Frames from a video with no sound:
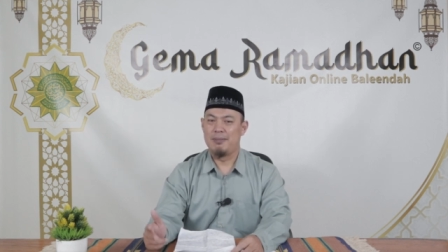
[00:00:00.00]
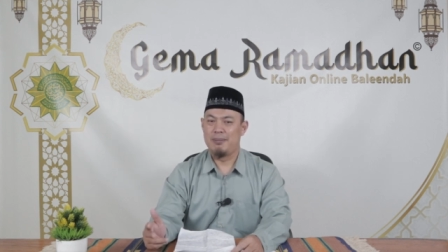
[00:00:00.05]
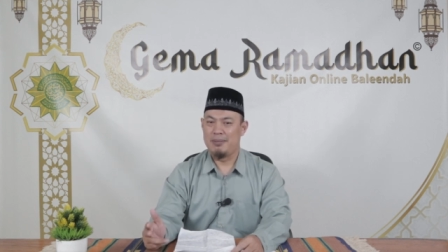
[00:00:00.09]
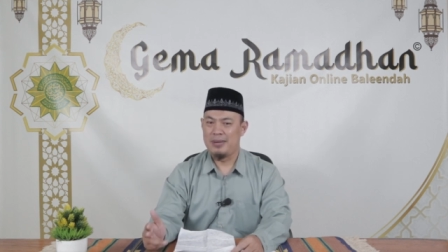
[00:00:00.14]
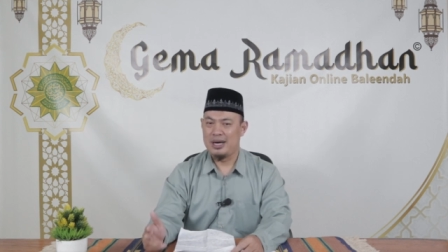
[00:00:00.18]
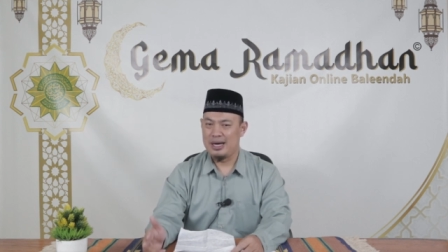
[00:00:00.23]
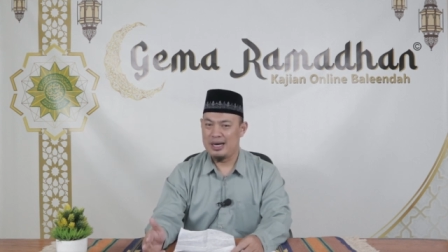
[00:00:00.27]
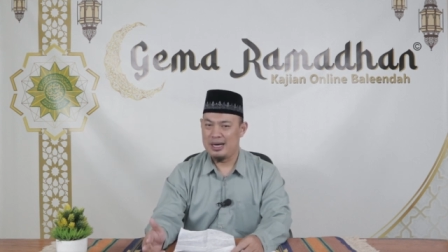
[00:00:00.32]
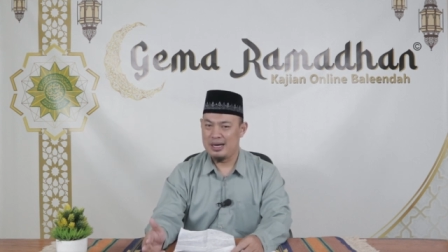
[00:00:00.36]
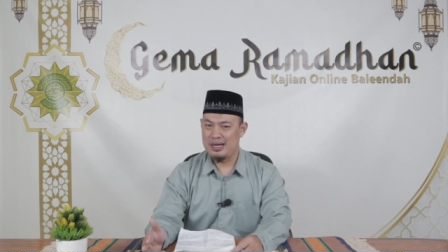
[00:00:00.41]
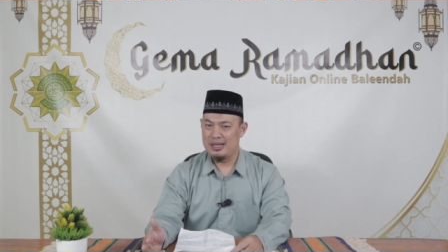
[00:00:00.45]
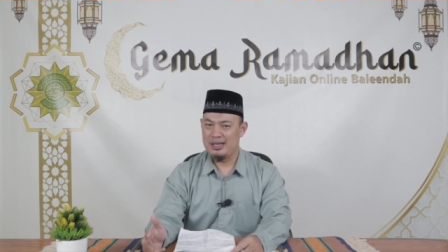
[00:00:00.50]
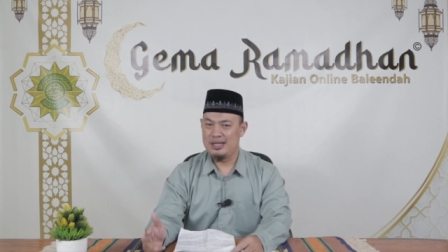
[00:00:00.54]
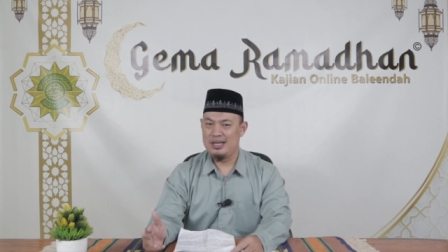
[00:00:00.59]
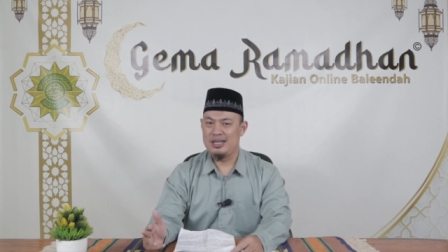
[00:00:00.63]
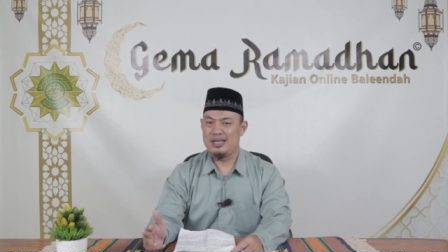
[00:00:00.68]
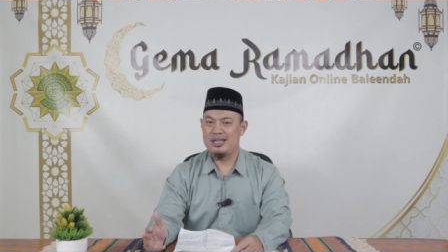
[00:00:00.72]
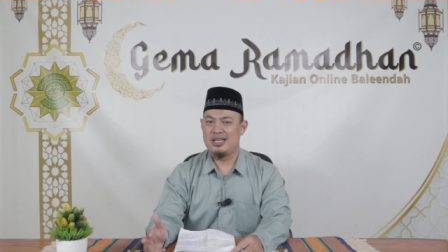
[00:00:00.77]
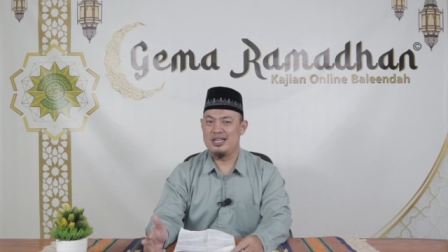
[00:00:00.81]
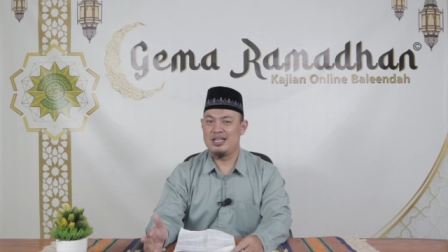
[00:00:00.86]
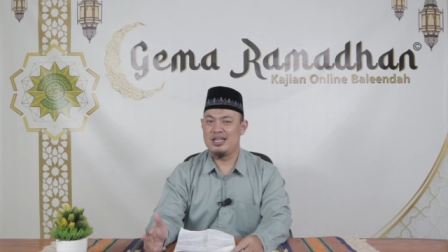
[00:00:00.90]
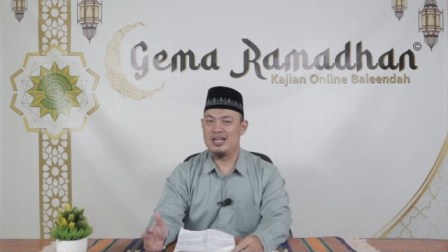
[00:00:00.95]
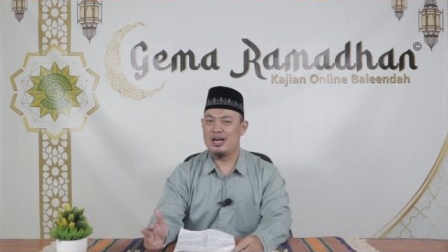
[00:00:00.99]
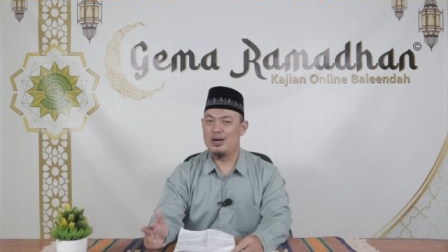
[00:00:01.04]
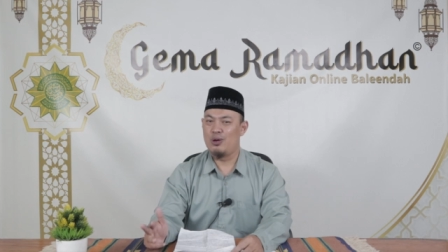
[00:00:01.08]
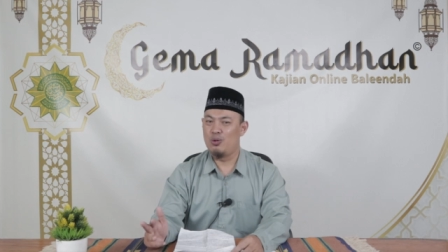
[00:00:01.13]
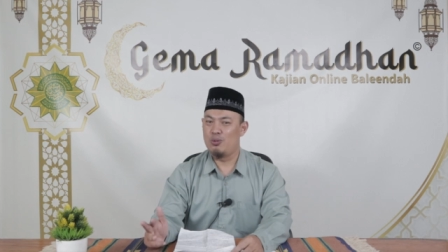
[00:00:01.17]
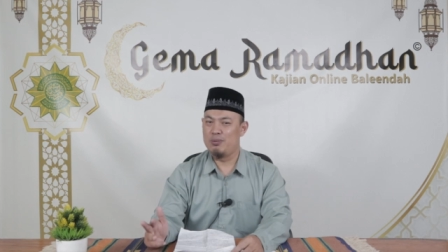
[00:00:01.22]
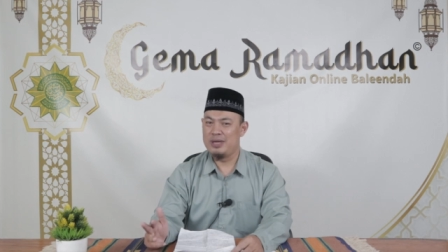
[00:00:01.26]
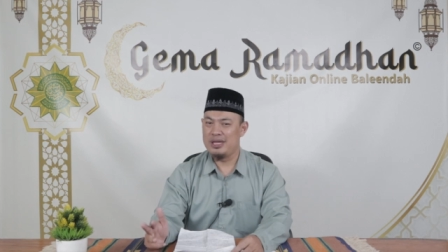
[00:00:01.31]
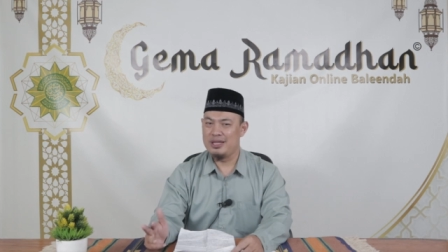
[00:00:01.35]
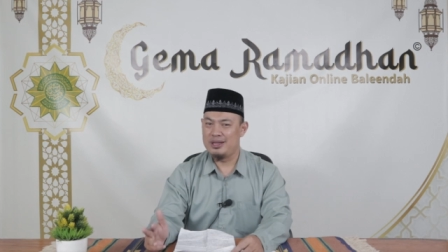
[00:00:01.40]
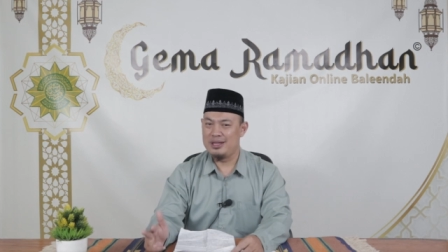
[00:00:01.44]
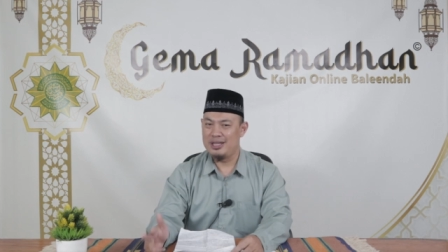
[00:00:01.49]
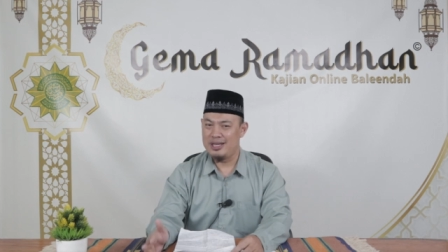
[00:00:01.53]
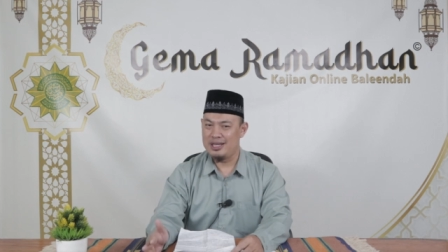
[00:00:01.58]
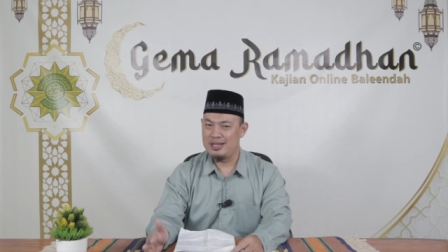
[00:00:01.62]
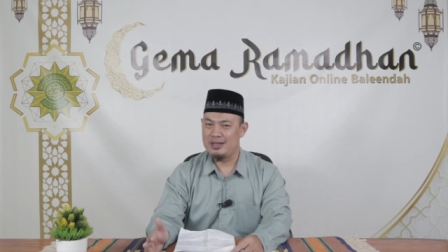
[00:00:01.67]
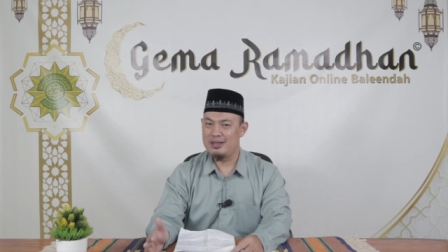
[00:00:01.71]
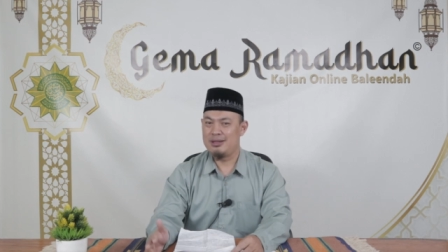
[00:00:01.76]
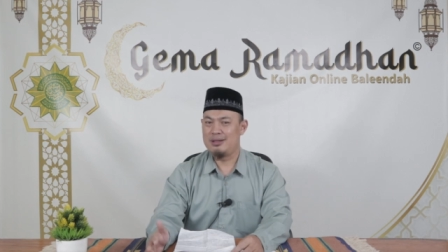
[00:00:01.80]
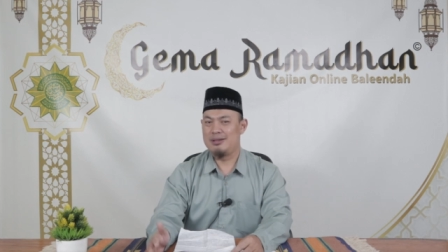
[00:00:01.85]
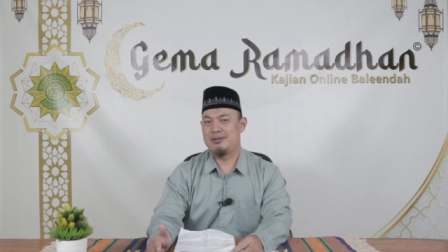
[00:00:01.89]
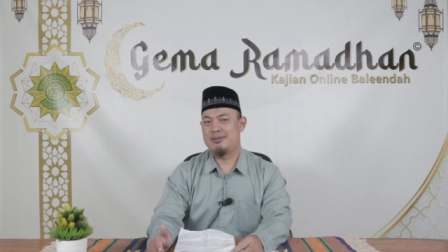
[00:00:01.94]
Maliki
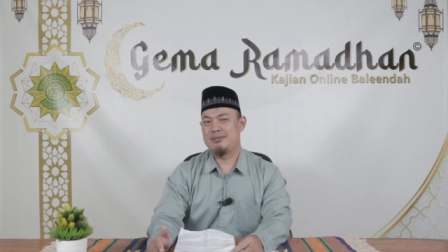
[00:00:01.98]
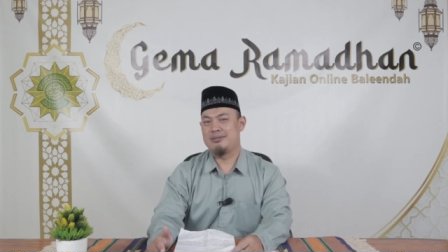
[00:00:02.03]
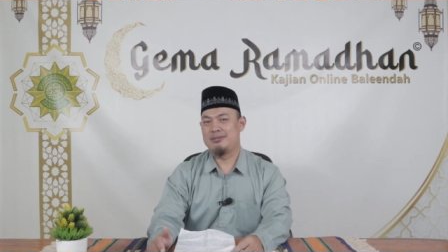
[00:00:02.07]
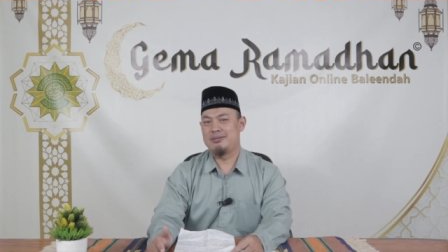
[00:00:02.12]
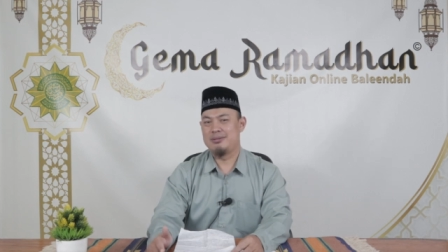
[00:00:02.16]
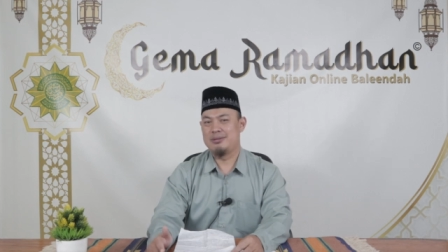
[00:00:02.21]
Yaumiddin